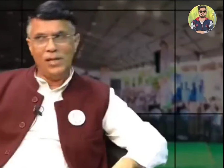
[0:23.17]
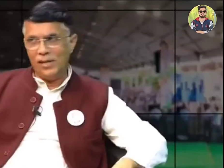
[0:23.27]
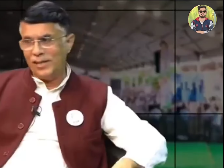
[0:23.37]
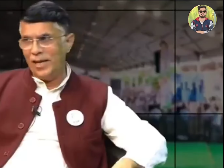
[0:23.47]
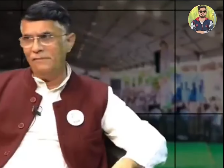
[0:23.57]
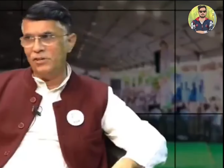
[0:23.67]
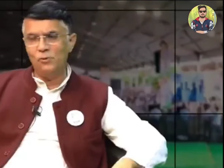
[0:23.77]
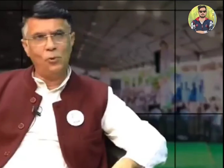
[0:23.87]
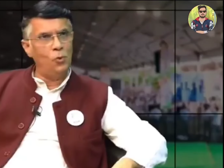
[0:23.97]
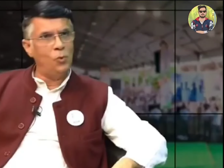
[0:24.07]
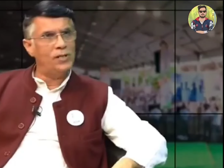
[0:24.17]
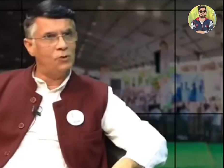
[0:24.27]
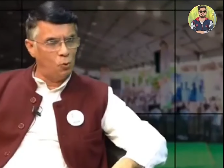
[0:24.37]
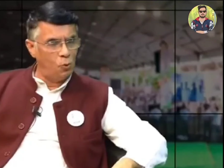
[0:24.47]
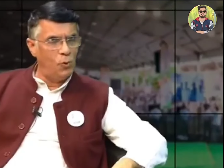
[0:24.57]
तो मुझे लगता है विश्व गुरु के
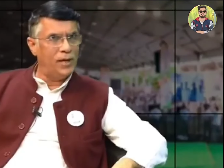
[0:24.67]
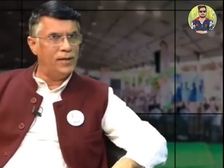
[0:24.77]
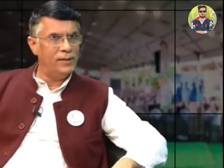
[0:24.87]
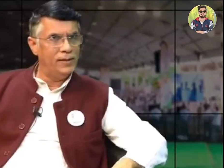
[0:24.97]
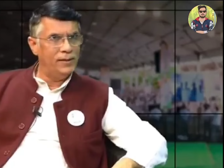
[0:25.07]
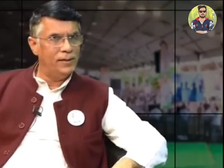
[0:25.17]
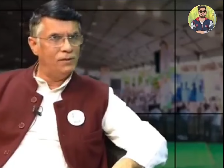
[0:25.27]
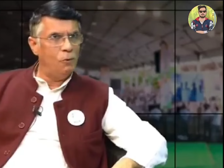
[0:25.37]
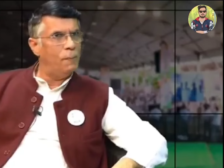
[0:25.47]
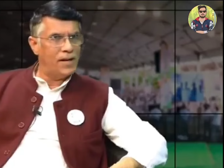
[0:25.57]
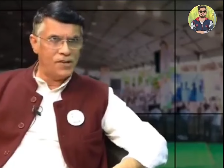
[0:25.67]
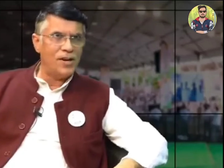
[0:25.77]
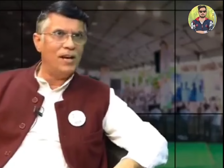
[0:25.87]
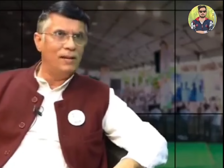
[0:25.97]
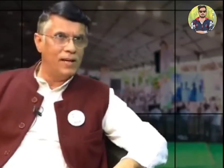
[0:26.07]
जो गुरु हैं वो
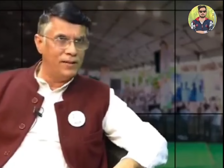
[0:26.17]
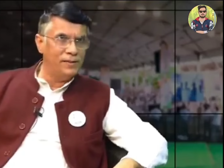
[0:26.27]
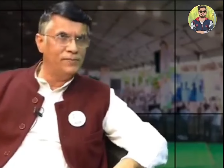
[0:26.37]
परेश रावल